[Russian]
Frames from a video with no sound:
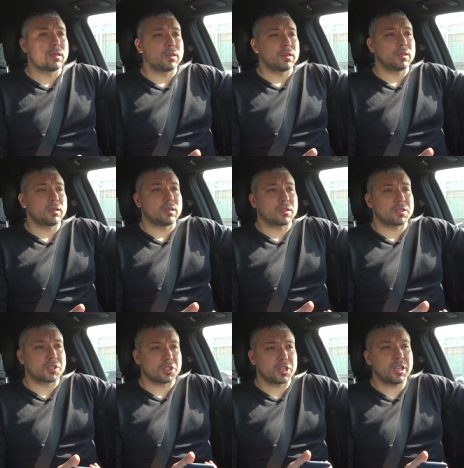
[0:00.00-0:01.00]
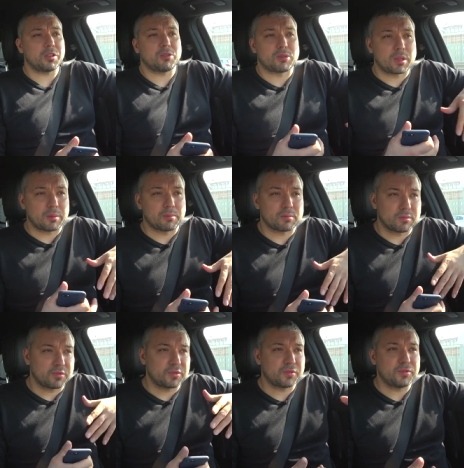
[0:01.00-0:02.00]
э, к сожалению, там
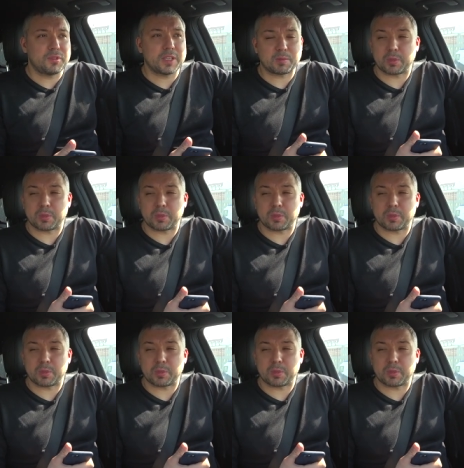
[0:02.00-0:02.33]
весь